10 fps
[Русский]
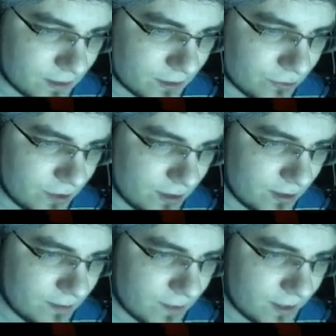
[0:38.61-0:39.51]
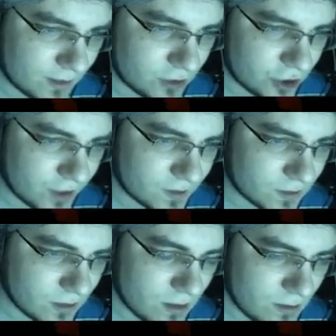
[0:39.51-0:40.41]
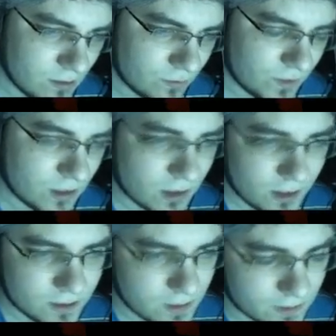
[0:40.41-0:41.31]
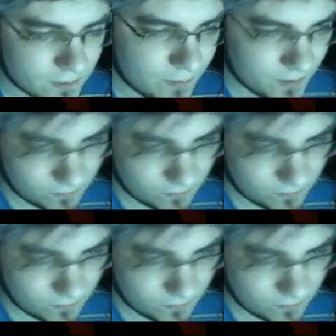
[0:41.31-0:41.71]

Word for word: Охуен ли Майкл Джексон? Мне нравится несколько песен у